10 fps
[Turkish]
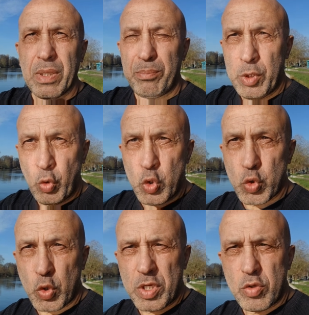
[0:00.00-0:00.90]

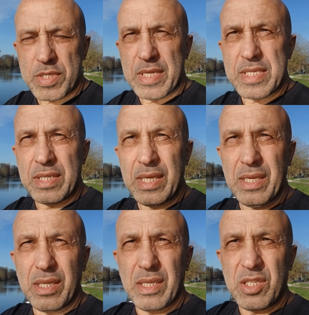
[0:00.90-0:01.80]
1993 senesinde
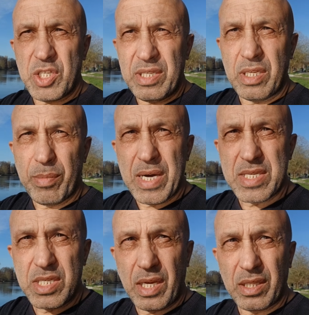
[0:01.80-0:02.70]
e, şeydeyim,
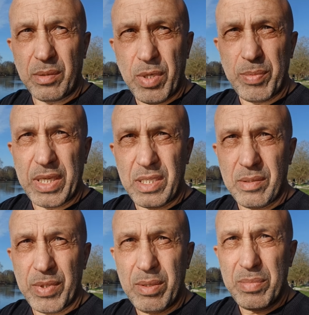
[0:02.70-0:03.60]
Erzincan'dayım,
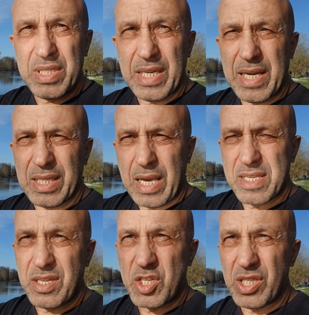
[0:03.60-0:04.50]
memleketimdeyim. Bir yerel
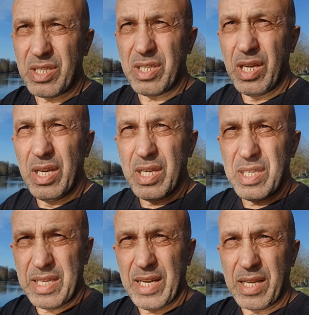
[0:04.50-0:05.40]
gazete için,
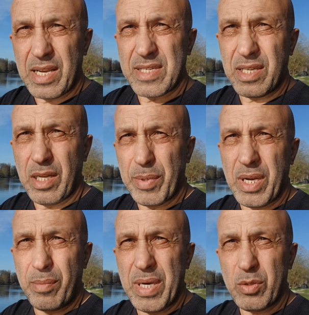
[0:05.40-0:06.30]
yerel gazete ile
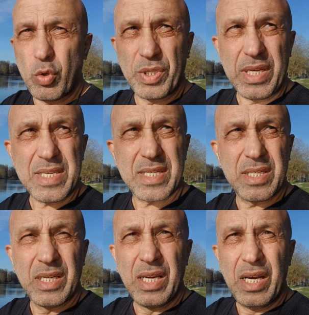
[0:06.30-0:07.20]
beraber oradayız.
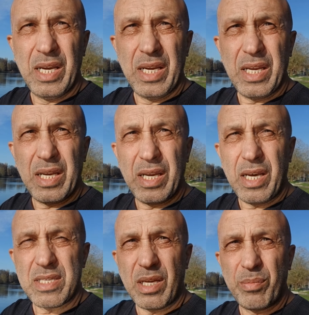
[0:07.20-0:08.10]
E,
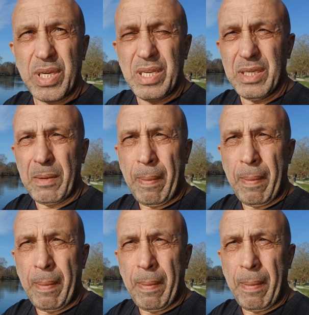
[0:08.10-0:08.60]
Hasan Bey ile.